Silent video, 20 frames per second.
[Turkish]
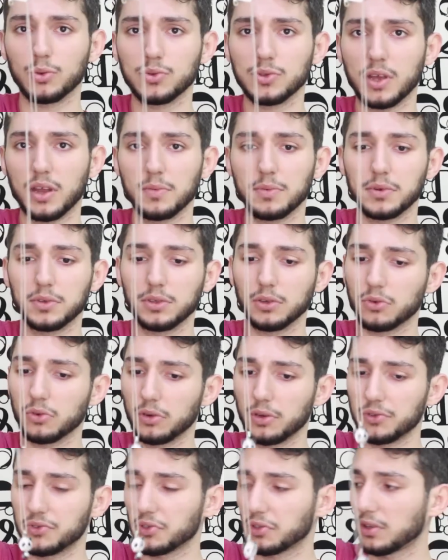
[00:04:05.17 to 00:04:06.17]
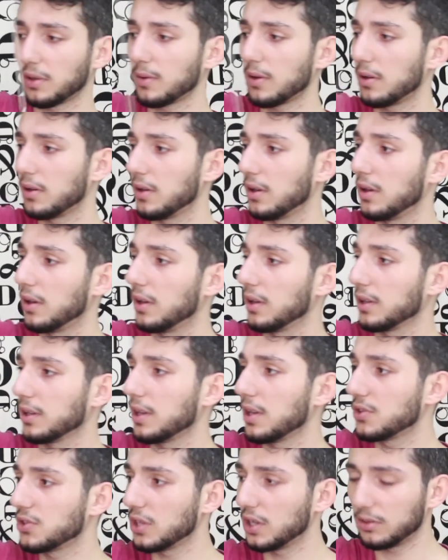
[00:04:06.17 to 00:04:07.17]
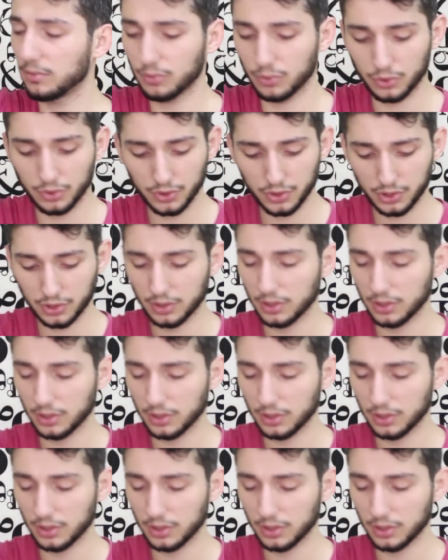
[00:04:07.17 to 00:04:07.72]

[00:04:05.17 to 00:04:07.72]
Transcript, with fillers: güzel bir de kolye çıktı ama geçelim bunu.